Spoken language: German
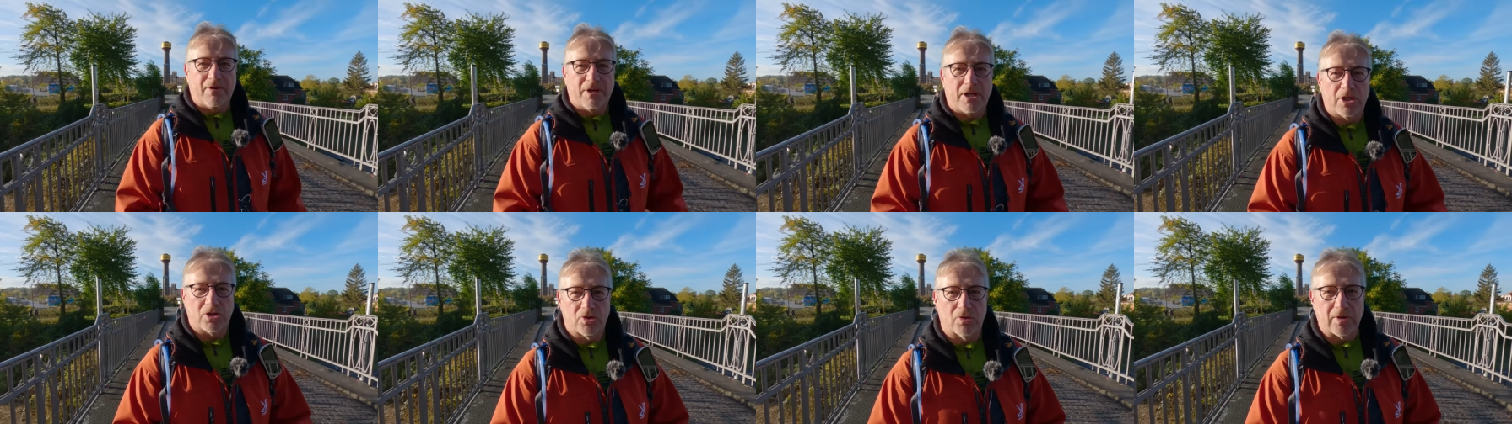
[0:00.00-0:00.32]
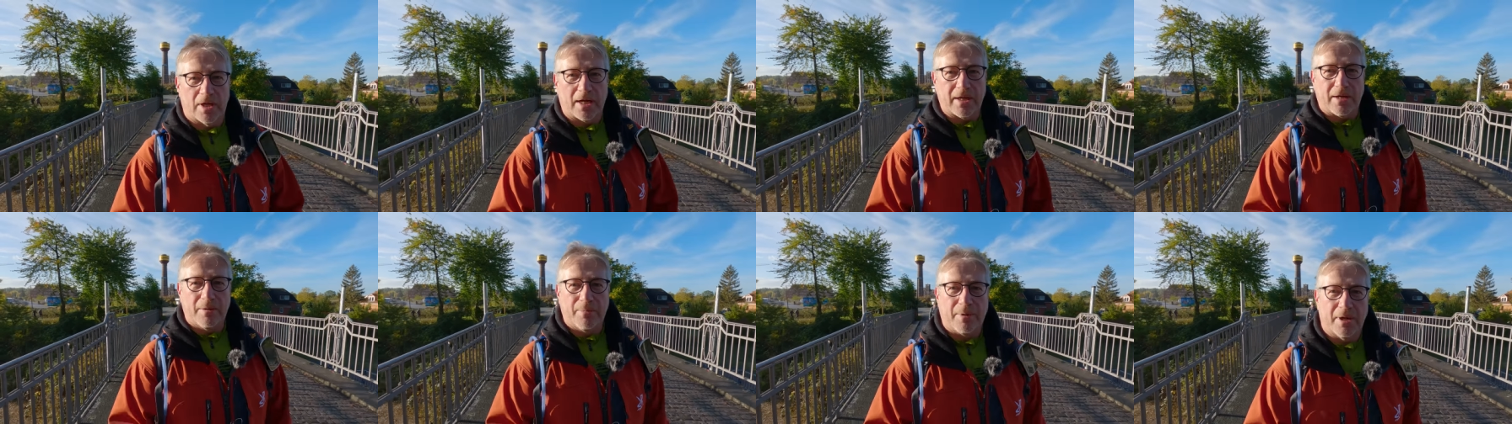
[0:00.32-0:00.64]
war das
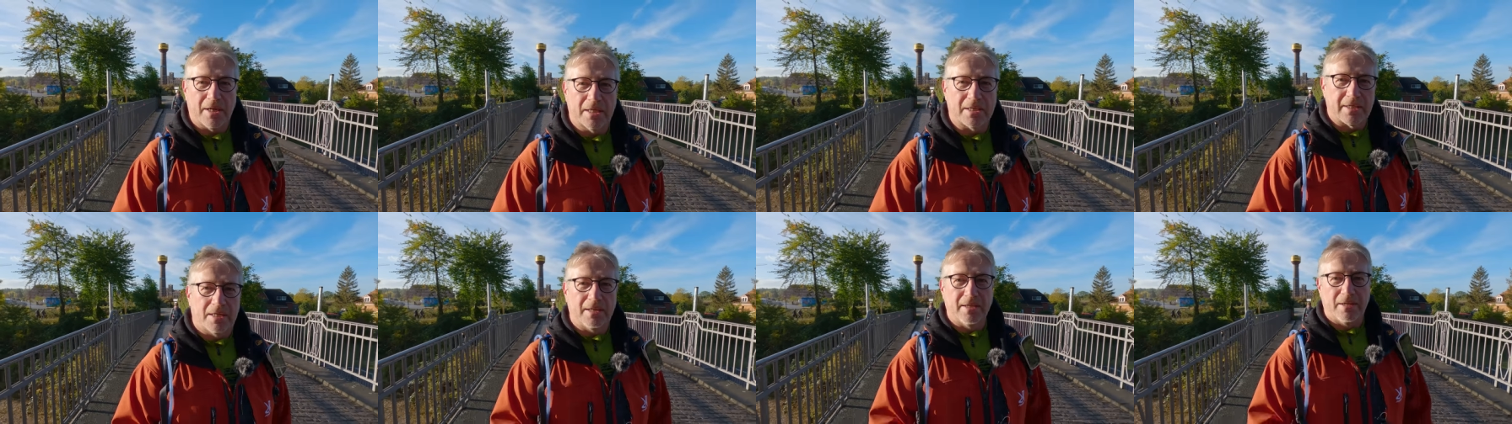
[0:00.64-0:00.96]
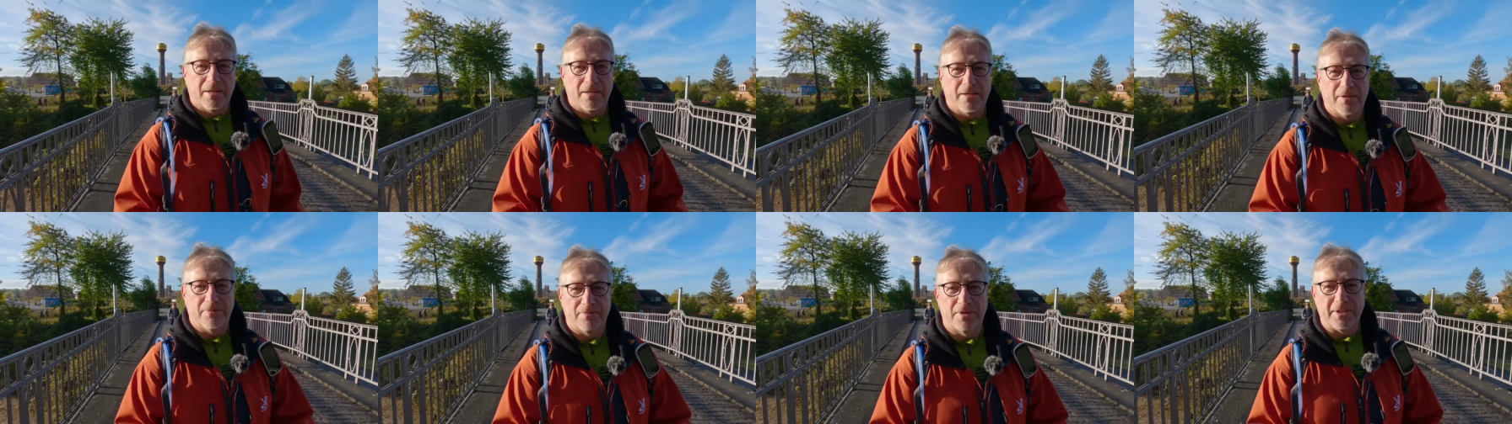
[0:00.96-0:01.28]
schon angebracht,
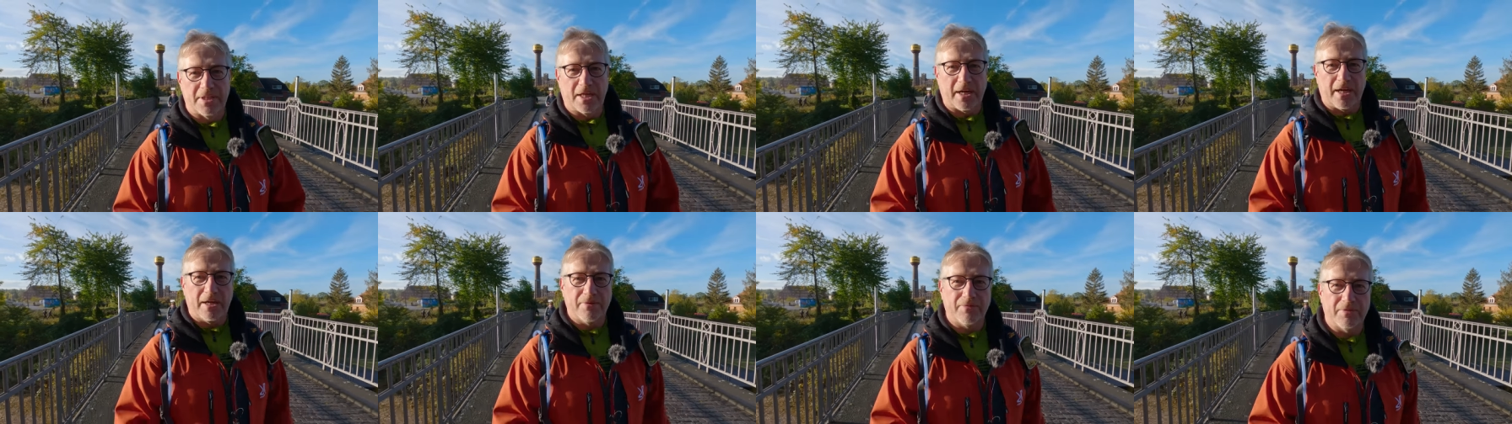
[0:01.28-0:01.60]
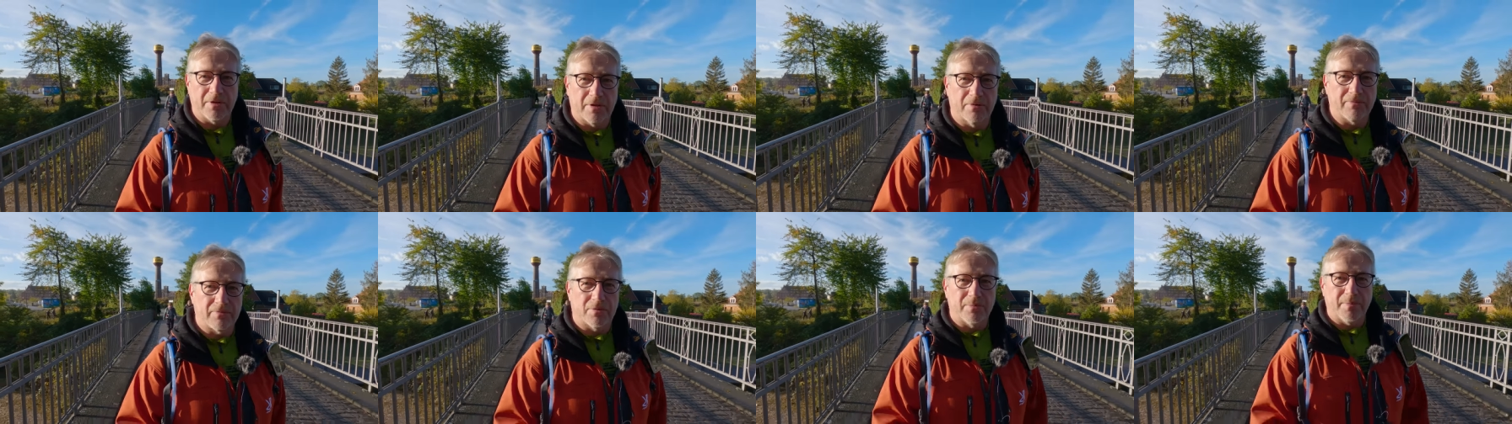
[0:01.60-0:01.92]

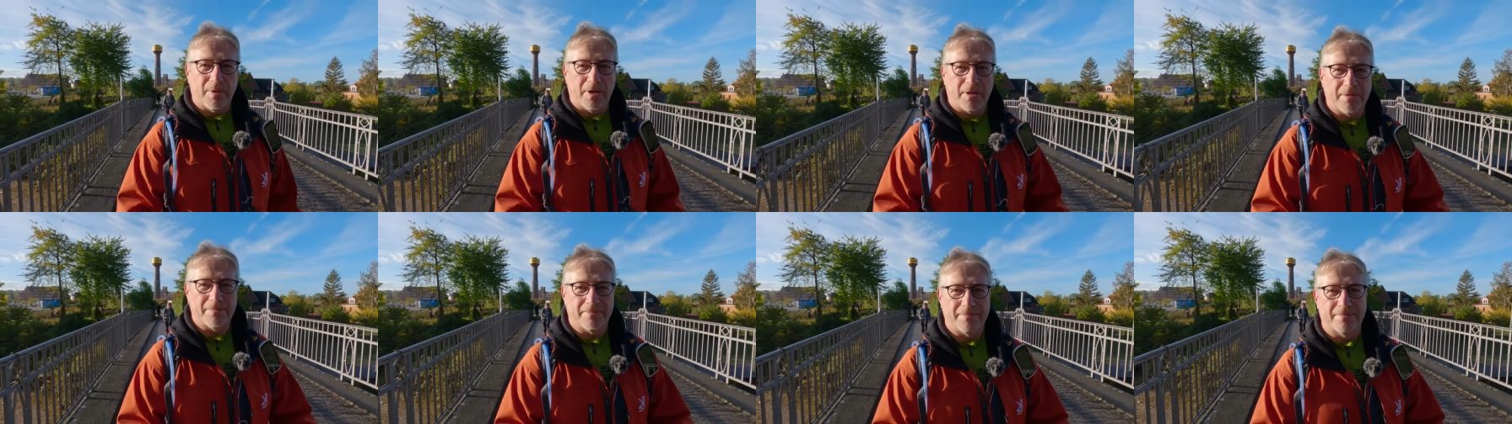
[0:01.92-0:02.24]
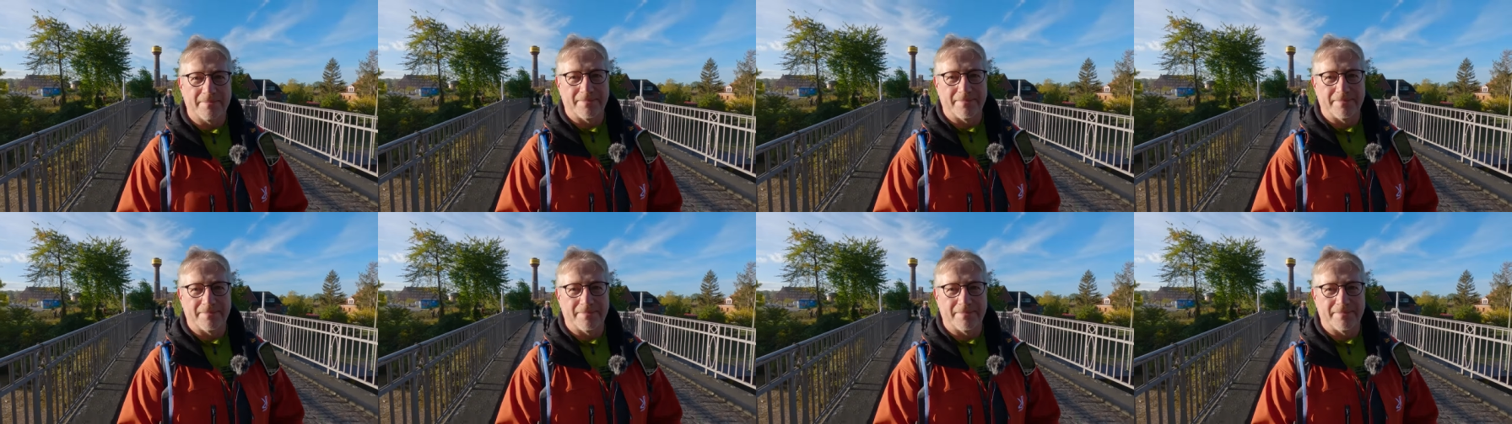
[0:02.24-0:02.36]
Winterreifen drauf zu machen.